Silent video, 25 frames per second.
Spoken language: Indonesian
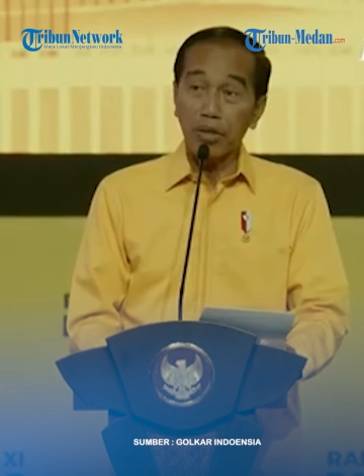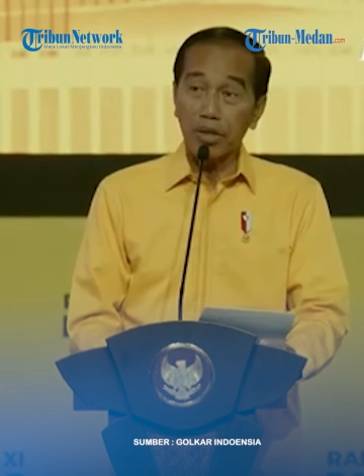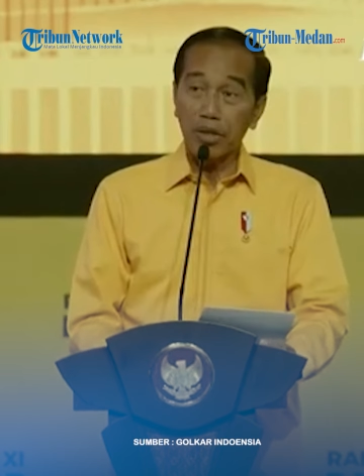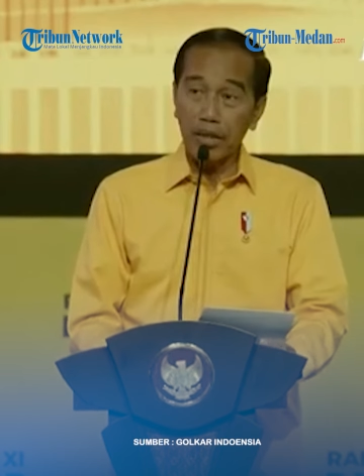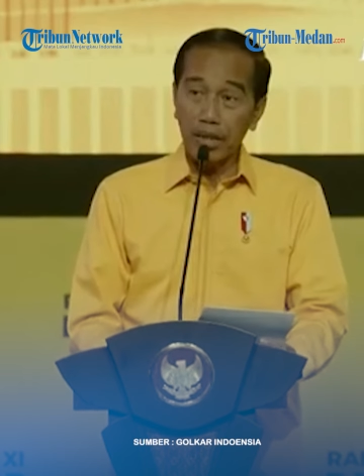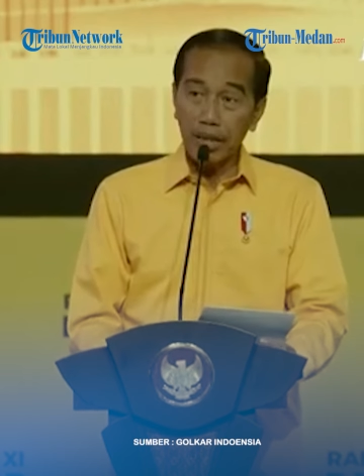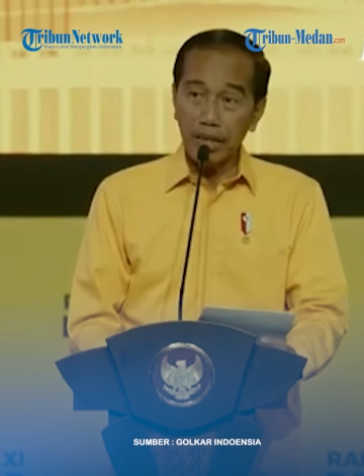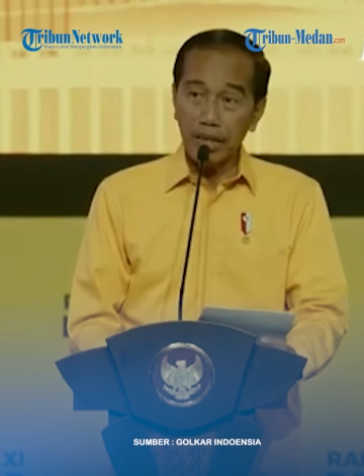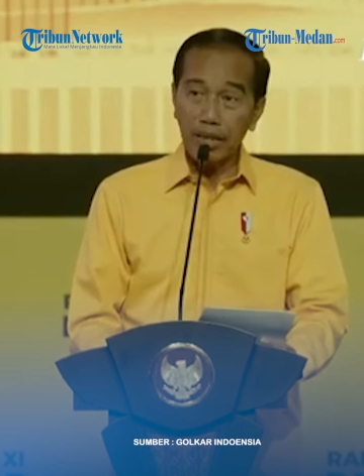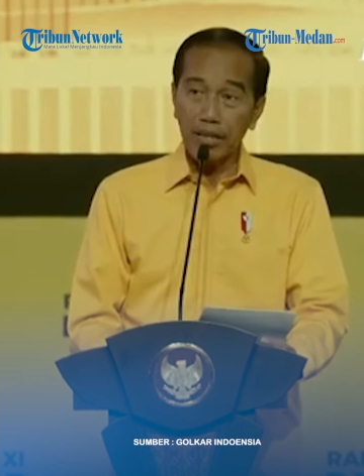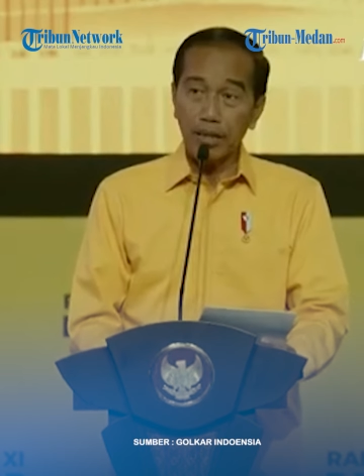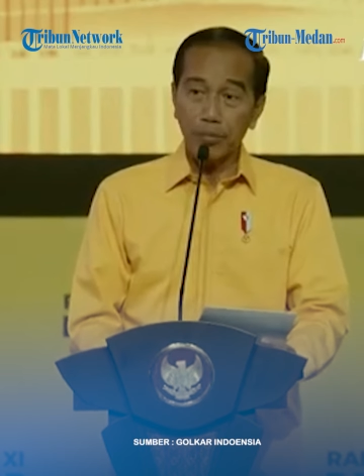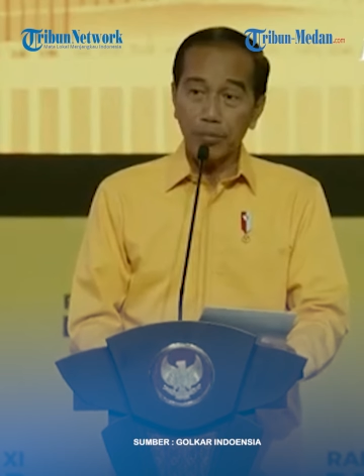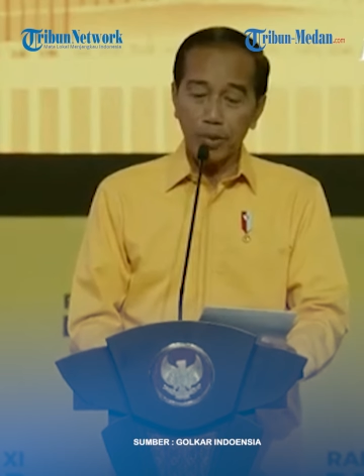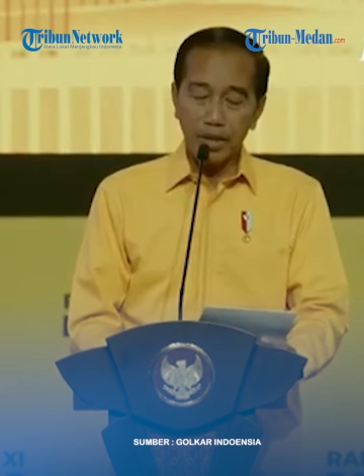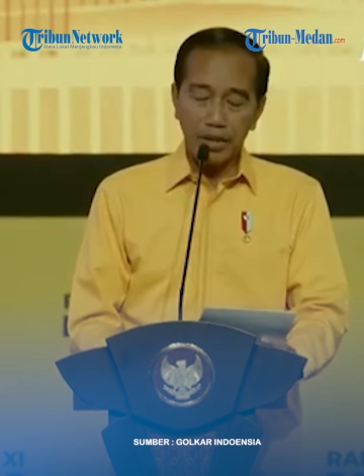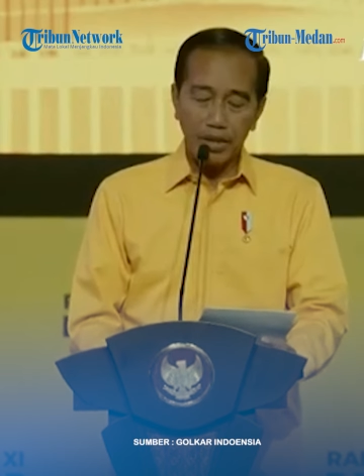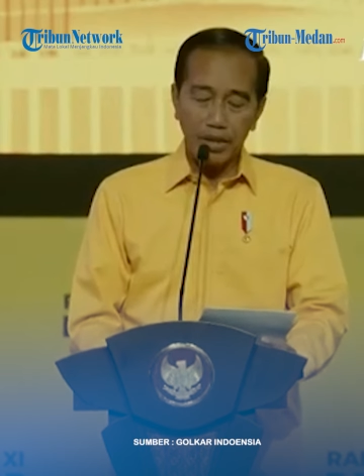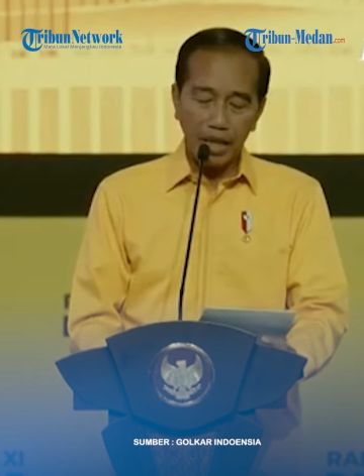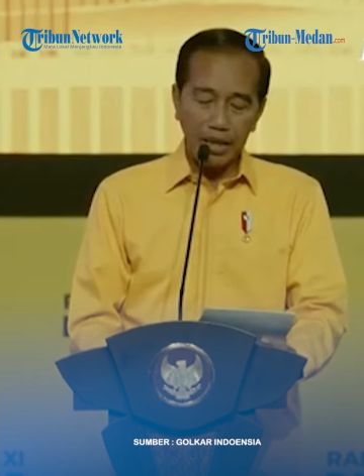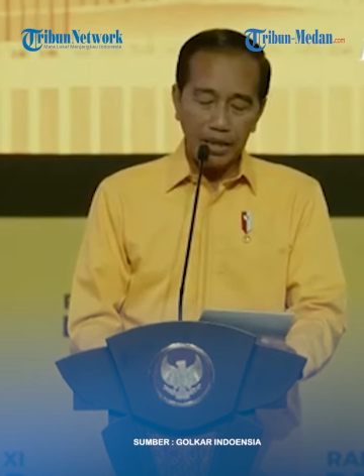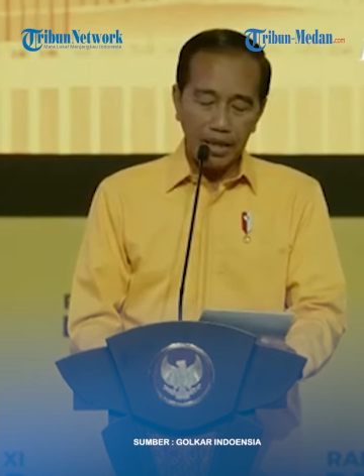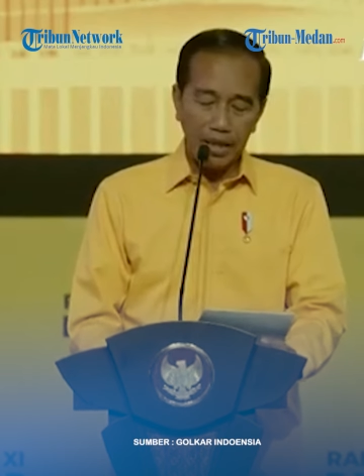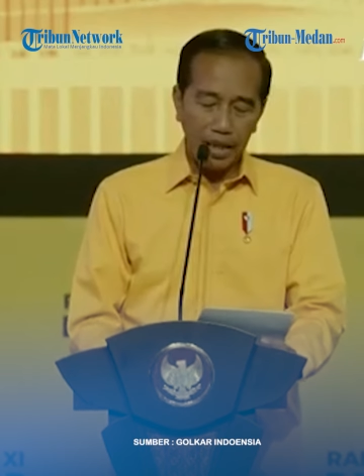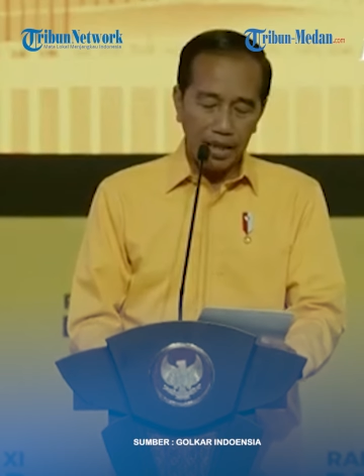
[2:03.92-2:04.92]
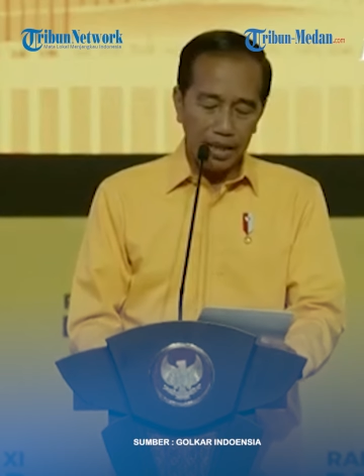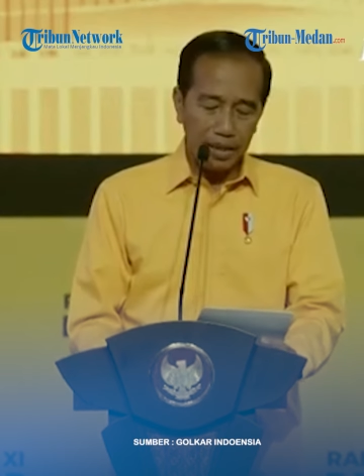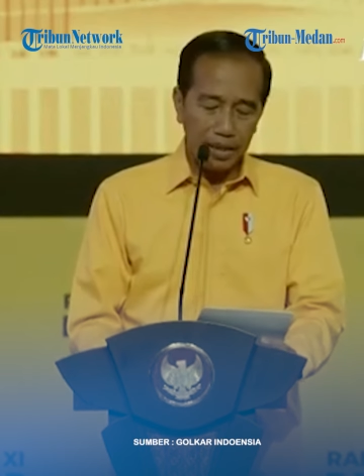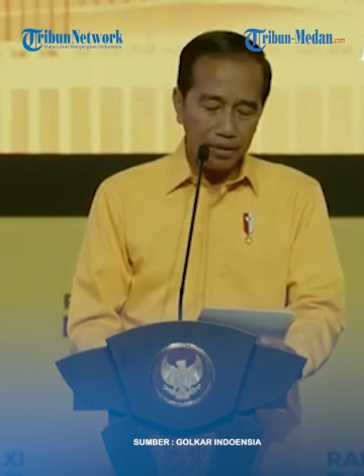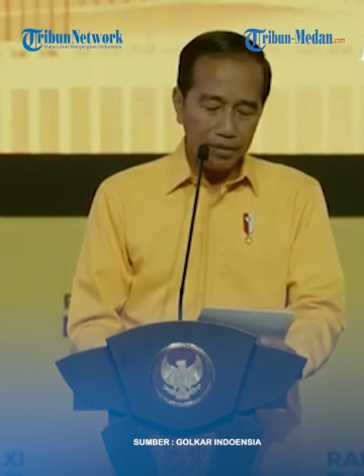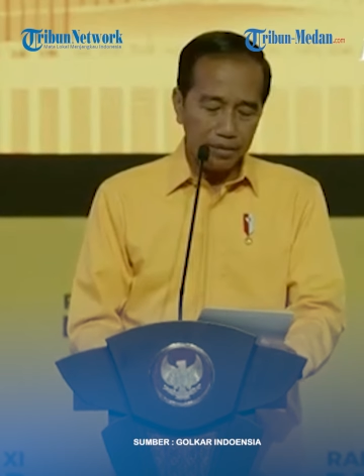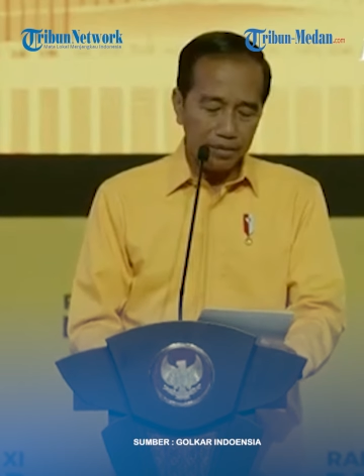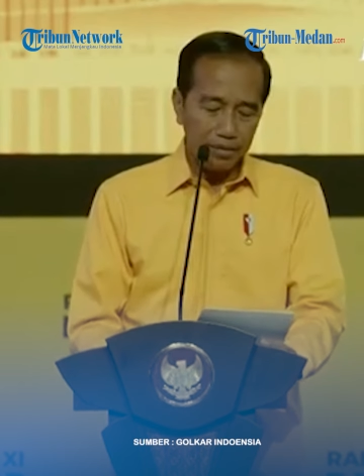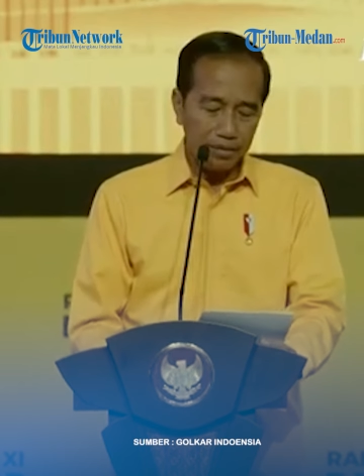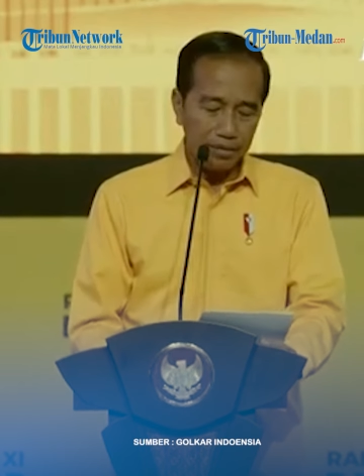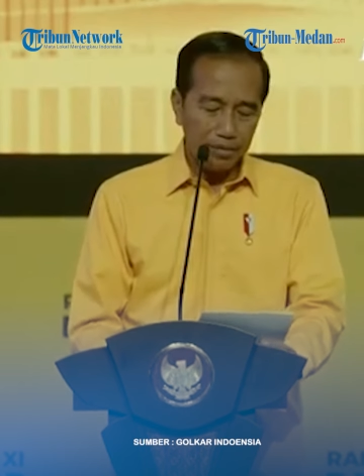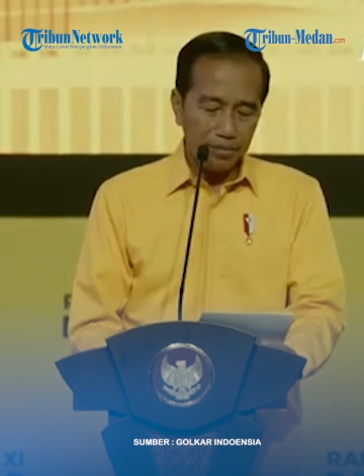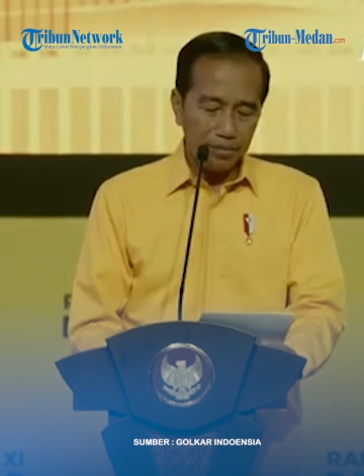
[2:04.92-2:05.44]
beri
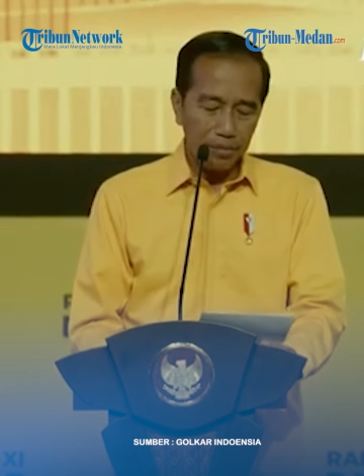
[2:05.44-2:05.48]
kepercayaan